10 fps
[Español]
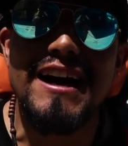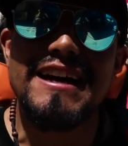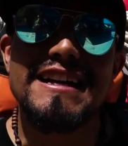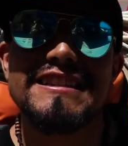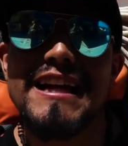
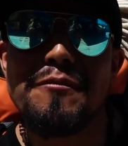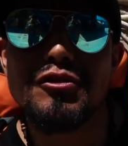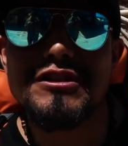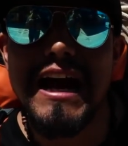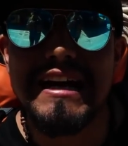
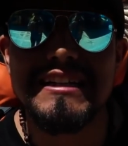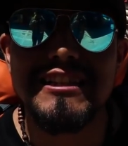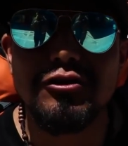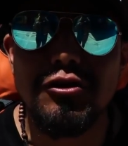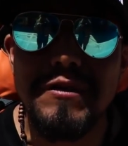Estamos
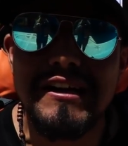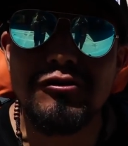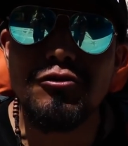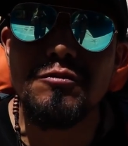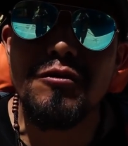aquícito nomás
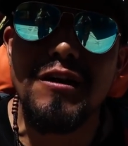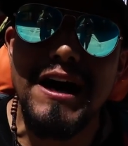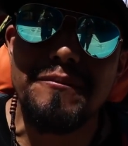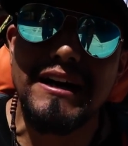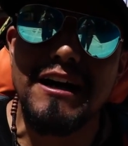rumbo a
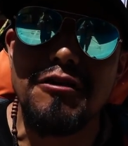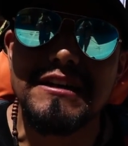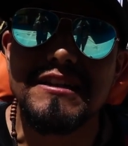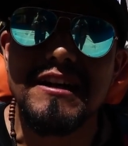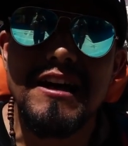
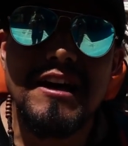Marcabasi.